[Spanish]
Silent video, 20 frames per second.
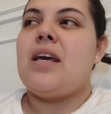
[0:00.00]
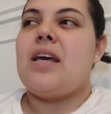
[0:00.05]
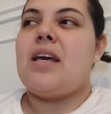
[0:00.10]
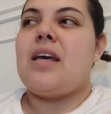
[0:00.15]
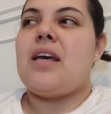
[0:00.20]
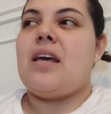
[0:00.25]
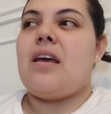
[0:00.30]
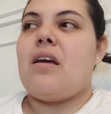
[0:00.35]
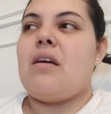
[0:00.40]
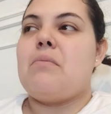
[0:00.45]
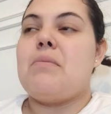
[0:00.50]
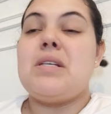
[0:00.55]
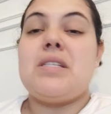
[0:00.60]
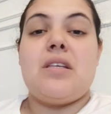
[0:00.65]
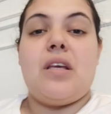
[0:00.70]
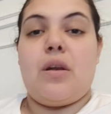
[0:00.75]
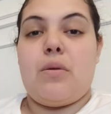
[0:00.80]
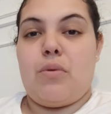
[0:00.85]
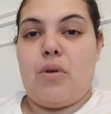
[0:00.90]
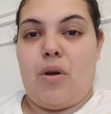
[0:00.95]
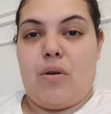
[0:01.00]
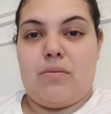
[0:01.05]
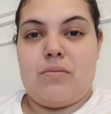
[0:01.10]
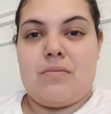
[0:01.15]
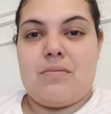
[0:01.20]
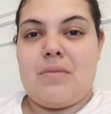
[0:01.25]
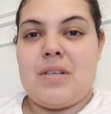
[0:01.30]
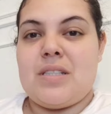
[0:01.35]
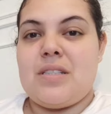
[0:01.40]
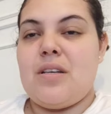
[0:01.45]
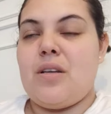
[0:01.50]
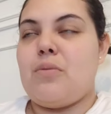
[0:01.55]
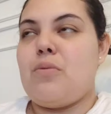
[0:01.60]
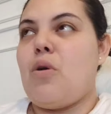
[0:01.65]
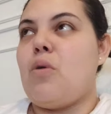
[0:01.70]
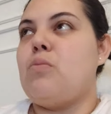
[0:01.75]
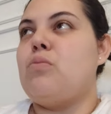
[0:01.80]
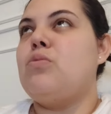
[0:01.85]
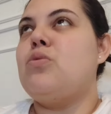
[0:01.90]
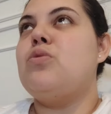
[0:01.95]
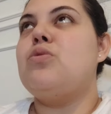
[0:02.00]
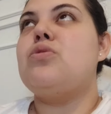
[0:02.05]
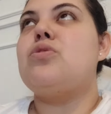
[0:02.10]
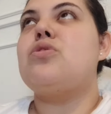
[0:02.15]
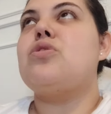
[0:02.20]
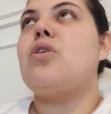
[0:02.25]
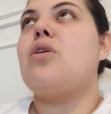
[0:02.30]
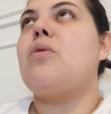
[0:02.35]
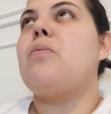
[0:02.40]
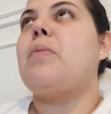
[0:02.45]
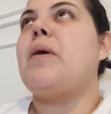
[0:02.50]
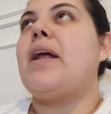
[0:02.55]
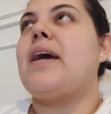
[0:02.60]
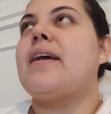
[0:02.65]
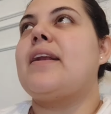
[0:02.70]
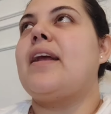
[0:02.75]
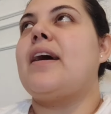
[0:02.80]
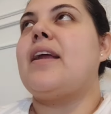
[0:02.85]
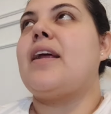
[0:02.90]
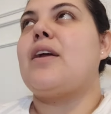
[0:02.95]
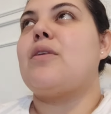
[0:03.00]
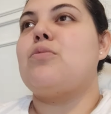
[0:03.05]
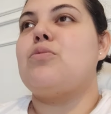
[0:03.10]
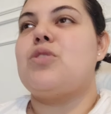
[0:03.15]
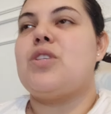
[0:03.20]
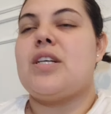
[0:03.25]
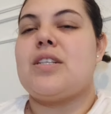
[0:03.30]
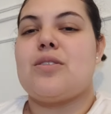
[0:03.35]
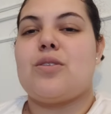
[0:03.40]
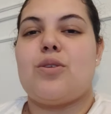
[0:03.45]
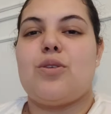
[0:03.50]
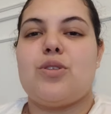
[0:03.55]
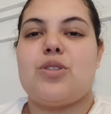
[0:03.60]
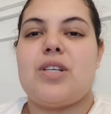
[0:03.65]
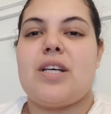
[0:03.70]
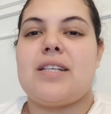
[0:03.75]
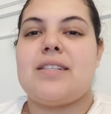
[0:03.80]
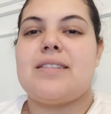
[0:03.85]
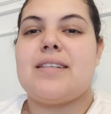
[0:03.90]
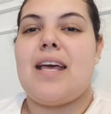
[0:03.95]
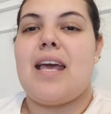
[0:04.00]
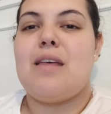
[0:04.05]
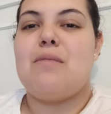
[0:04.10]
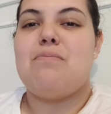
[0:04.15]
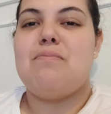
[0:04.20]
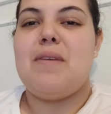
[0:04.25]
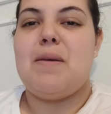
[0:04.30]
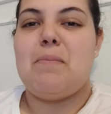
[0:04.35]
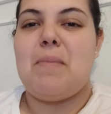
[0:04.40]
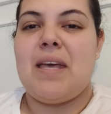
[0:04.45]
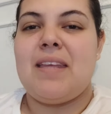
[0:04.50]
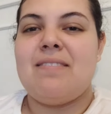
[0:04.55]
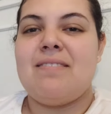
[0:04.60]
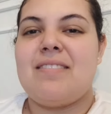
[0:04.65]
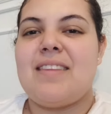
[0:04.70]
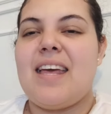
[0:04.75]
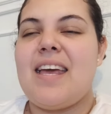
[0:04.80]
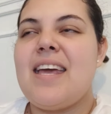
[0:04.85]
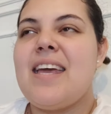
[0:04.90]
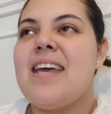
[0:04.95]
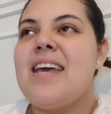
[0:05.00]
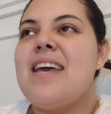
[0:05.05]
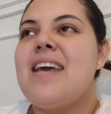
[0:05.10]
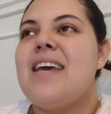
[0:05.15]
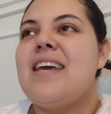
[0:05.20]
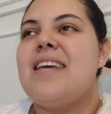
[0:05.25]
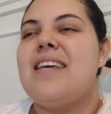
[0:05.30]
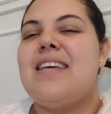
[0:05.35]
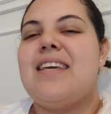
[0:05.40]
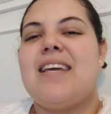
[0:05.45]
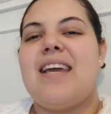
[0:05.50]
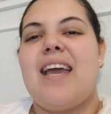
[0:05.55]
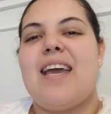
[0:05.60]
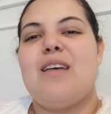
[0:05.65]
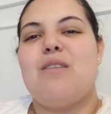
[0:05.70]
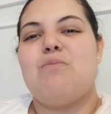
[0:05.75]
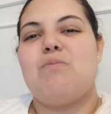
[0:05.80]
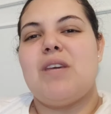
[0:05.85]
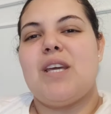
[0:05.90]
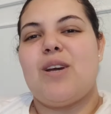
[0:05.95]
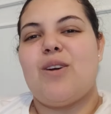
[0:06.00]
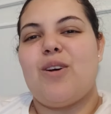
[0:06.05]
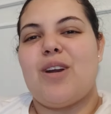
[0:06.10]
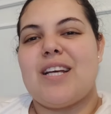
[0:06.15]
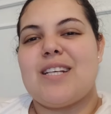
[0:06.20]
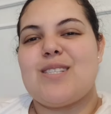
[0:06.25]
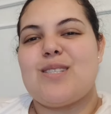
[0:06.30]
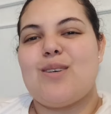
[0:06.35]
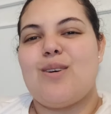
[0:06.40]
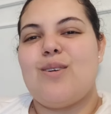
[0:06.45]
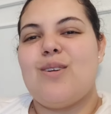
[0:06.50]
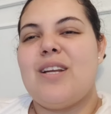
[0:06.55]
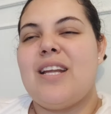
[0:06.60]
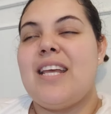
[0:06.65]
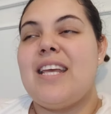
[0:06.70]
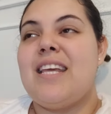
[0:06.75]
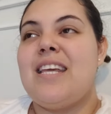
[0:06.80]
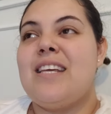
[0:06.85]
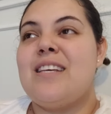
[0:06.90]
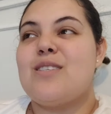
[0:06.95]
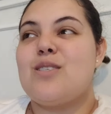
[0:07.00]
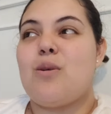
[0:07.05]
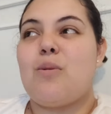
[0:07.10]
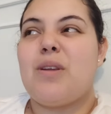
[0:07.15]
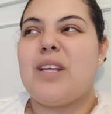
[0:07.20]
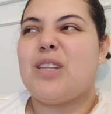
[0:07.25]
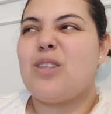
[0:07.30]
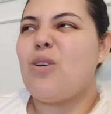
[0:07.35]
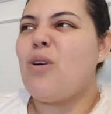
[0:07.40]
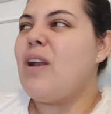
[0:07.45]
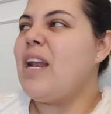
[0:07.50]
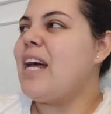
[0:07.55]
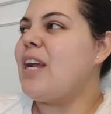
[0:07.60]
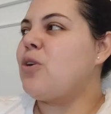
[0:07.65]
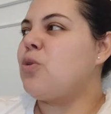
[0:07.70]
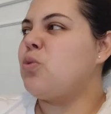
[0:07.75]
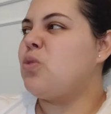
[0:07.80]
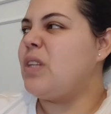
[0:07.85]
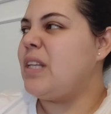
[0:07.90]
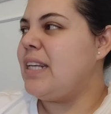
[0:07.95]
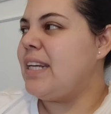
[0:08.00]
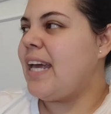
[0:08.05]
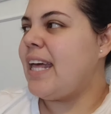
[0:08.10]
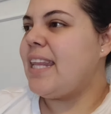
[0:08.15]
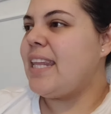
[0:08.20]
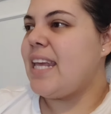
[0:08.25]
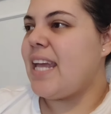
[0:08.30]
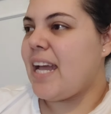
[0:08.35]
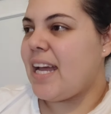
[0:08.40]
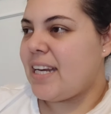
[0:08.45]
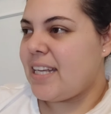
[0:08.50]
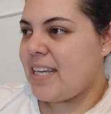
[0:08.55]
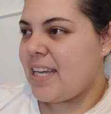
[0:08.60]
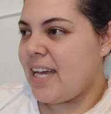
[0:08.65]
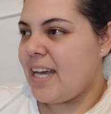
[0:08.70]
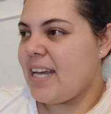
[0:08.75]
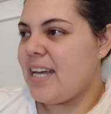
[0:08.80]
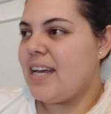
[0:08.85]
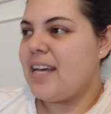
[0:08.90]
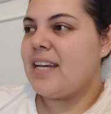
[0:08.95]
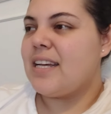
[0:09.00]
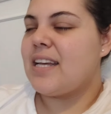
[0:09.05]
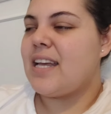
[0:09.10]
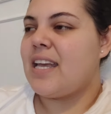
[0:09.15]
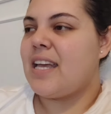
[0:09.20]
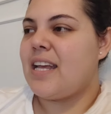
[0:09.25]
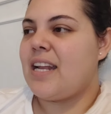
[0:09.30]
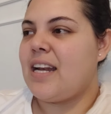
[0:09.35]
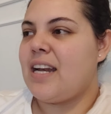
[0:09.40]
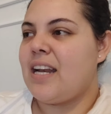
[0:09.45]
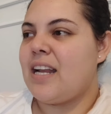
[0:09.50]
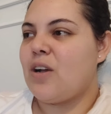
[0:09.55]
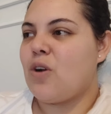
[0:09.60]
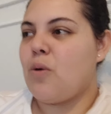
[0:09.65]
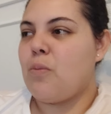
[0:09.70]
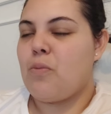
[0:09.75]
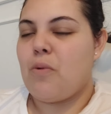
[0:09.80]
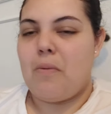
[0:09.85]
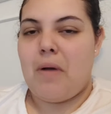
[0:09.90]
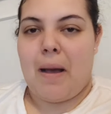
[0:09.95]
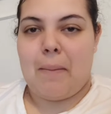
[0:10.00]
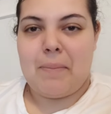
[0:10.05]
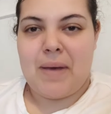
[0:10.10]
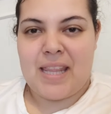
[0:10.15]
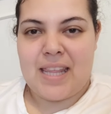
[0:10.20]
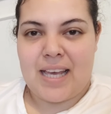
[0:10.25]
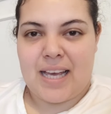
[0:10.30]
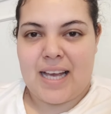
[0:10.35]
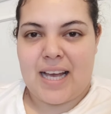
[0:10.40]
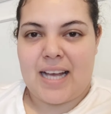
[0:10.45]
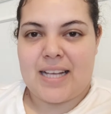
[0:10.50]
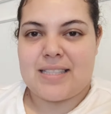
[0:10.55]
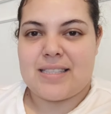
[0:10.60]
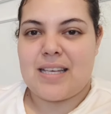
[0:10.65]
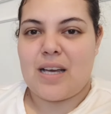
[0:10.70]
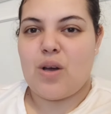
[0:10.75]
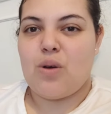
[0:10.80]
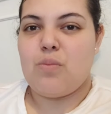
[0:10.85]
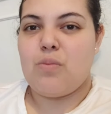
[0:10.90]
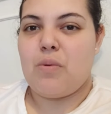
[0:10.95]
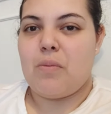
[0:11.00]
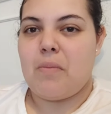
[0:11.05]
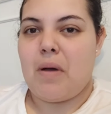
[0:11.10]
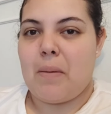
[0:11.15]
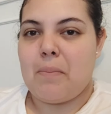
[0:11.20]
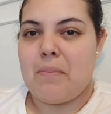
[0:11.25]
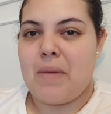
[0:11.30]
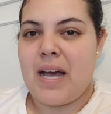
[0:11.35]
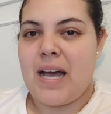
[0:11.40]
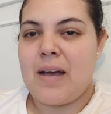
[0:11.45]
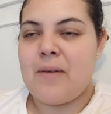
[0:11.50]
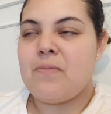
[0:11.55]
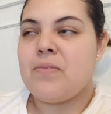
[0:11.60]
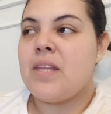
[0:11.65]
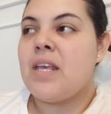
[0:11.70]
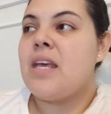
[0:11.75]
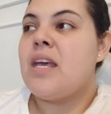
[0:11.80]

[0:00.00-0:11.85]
Eh, me sirvió, me sirvió mucho para aclarar muchas cosas en mi mente y en mi corazón y sobre todo la rutina diaria, el, como ama de casa, como mamá.